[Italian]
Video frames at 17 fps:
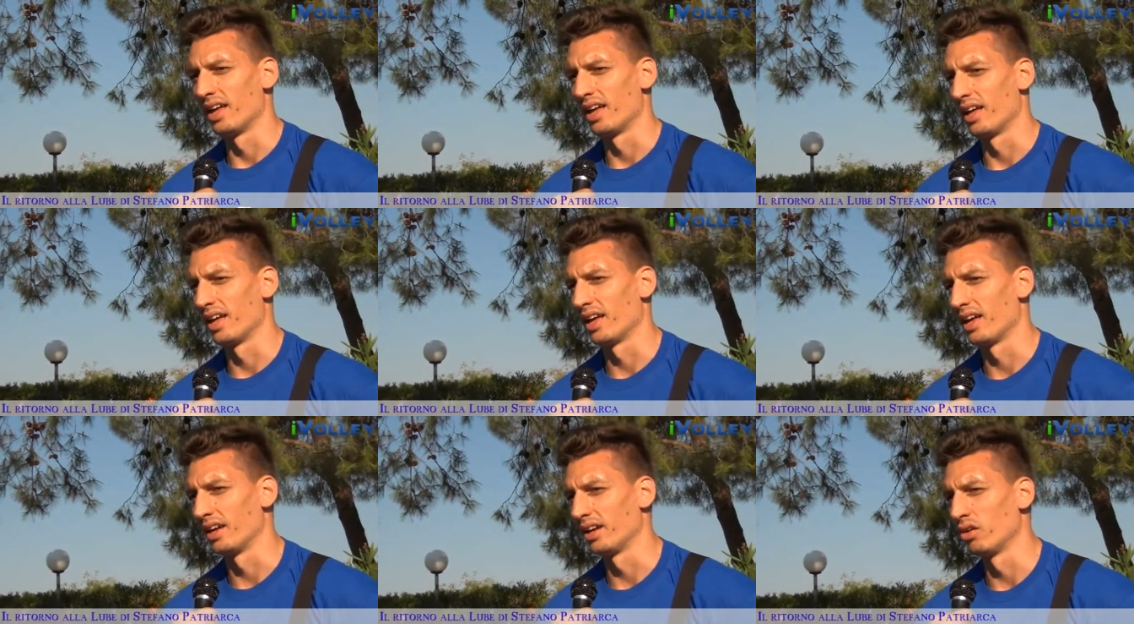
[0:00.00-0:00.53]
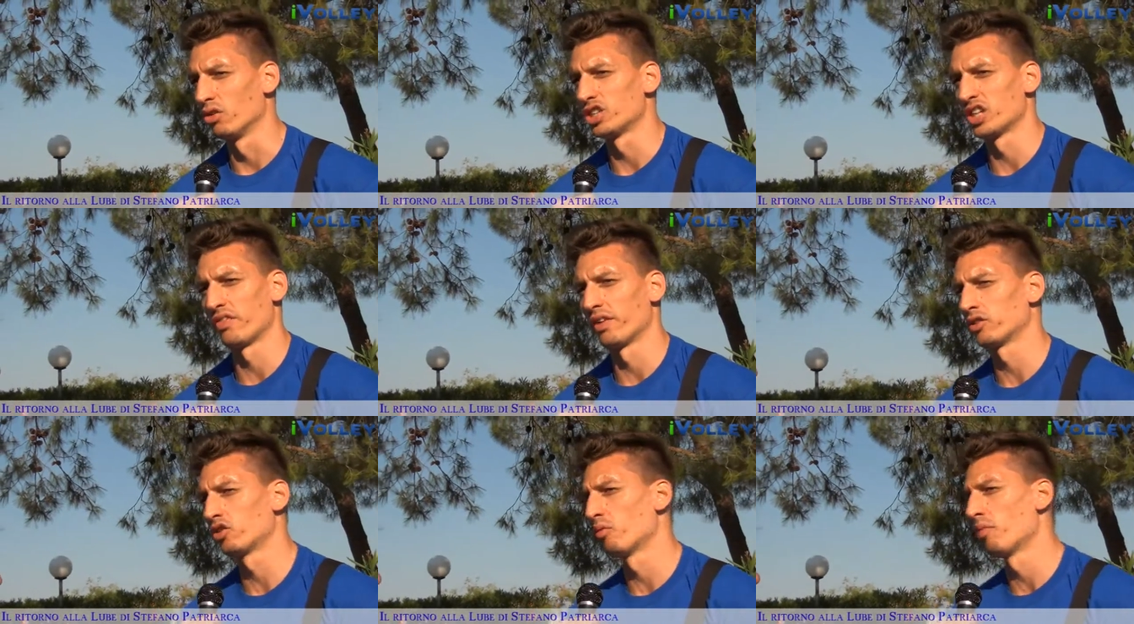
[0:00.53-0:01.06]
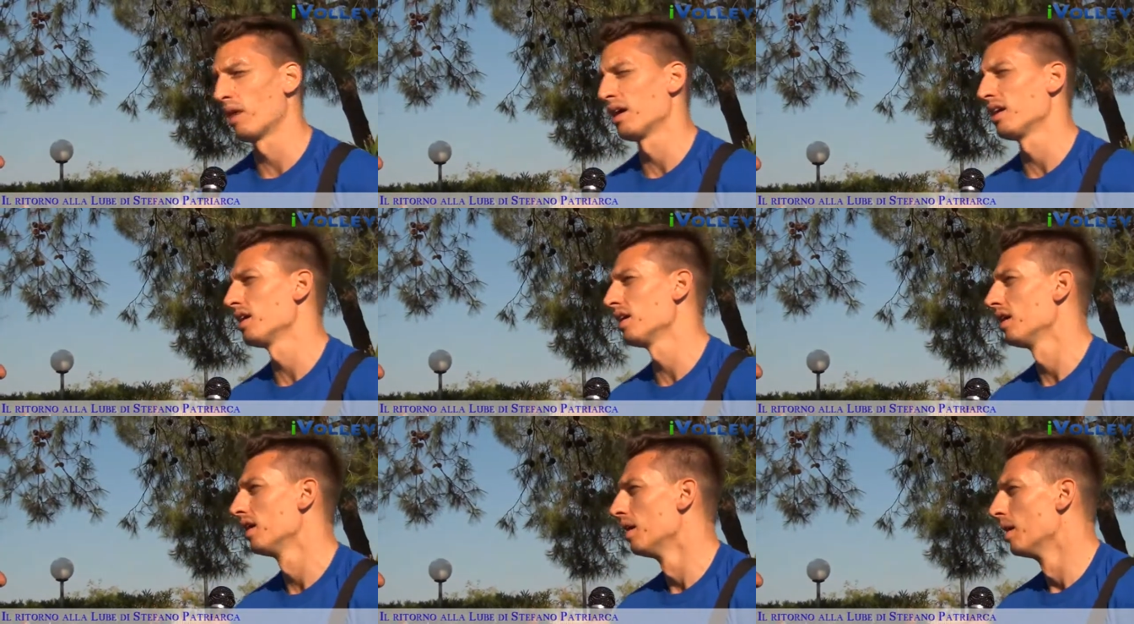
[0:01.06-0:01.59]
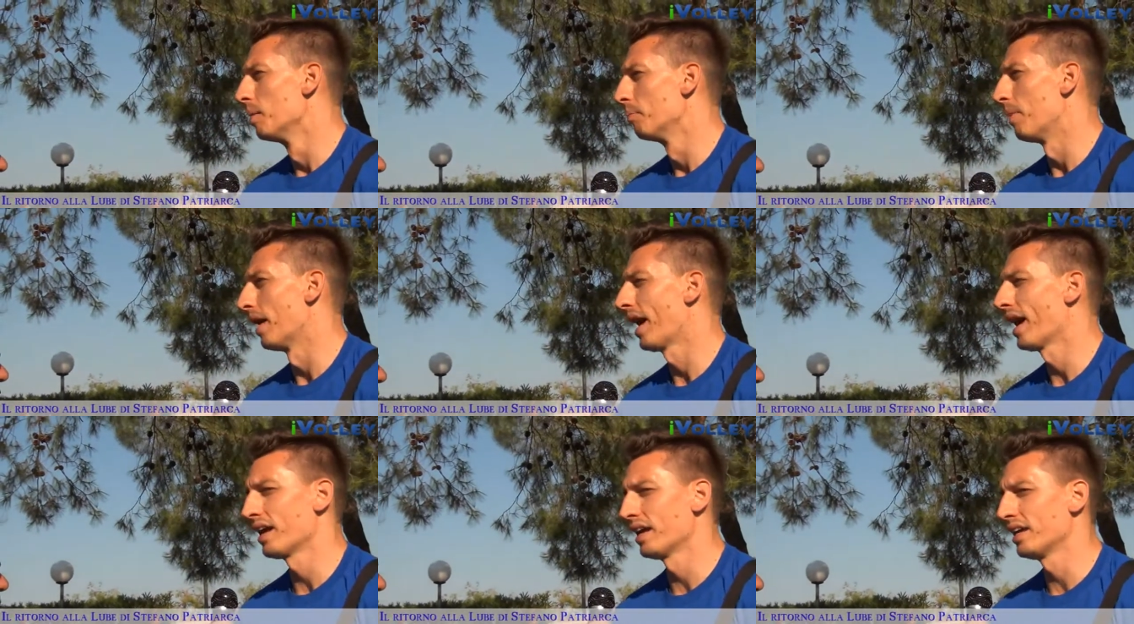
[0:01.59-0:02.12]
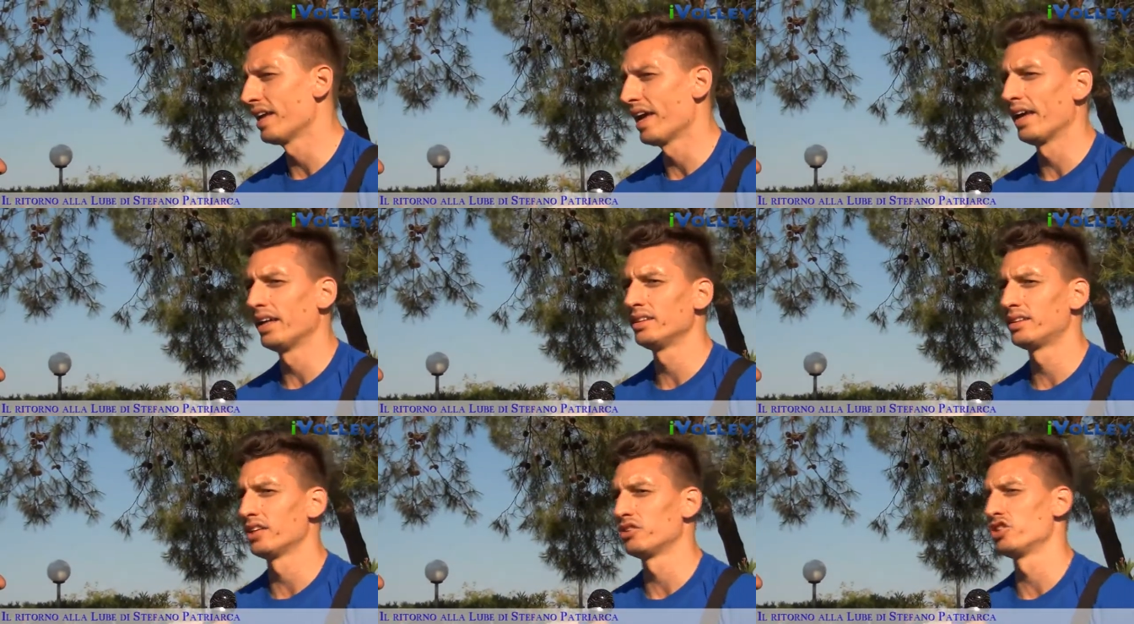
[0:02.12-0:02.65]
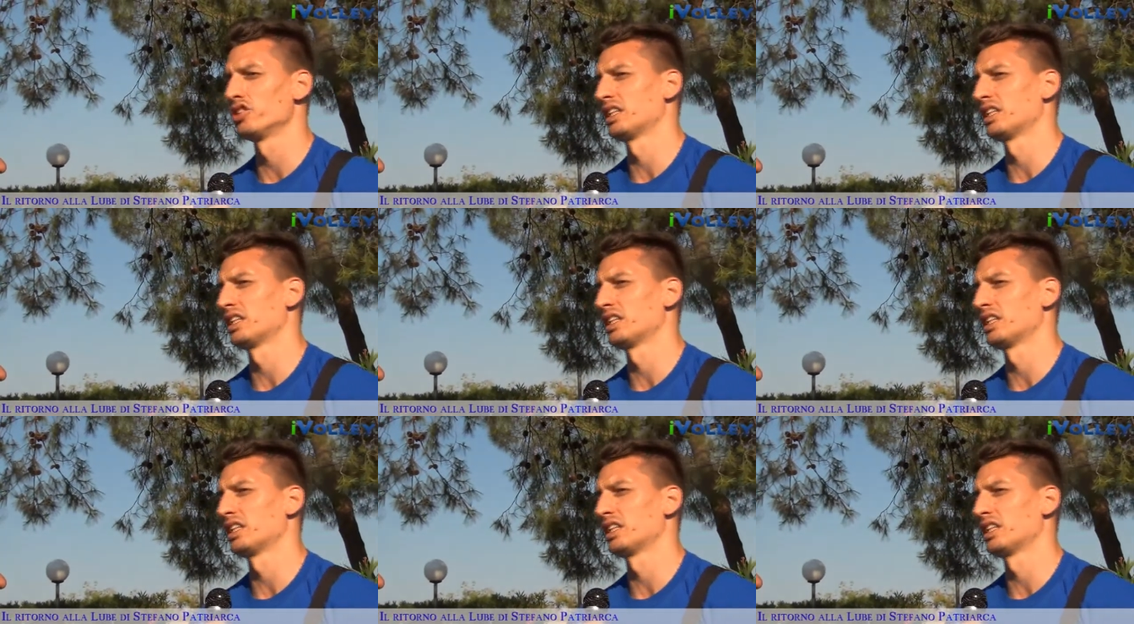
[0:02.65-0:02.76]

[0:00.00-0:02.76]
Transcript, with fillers: eh, non ci ha fatto mai mancare niente,